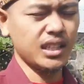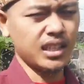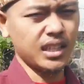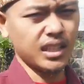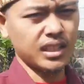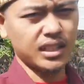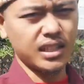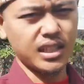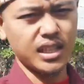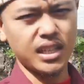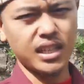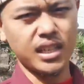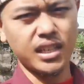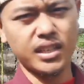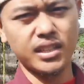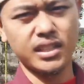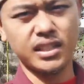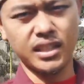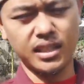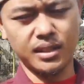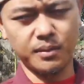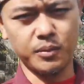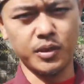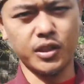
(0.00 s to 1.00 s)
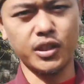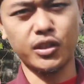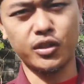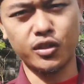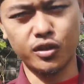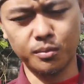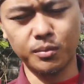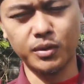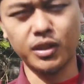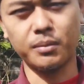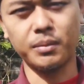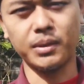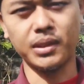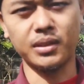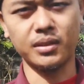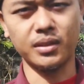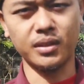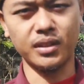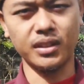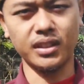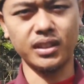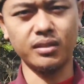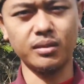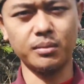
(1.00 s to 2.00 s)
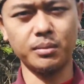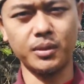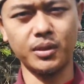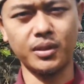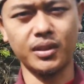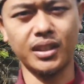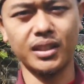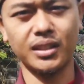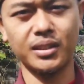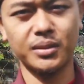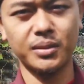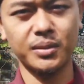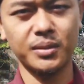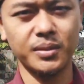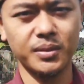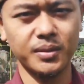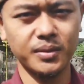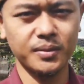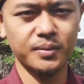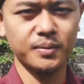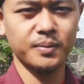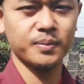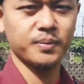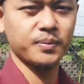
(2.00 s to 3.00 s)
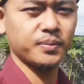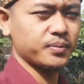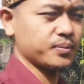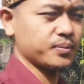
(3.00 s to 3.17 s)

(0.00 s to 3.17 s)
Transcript: akhir kata, Assalamualaikum warahmatullahi wabarakatuh.